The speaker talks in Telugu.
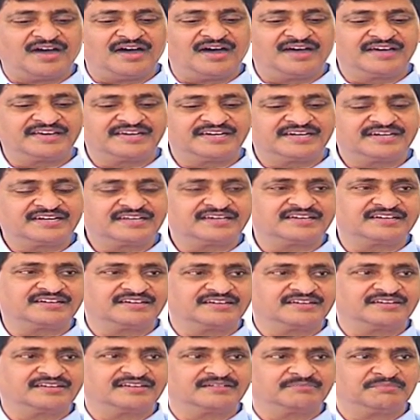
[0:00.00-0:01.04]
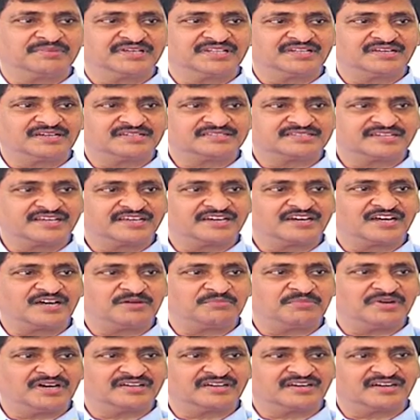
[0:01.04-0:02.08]
ఆ ఇటుకి మీద
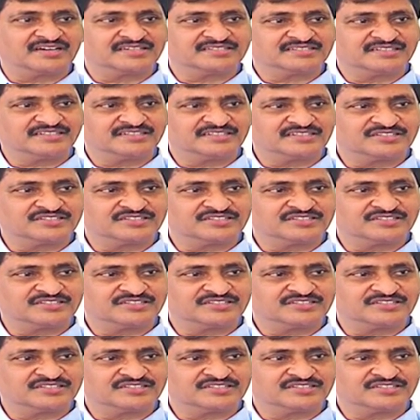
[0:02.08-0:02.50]
శ్రీరామ అని రాసి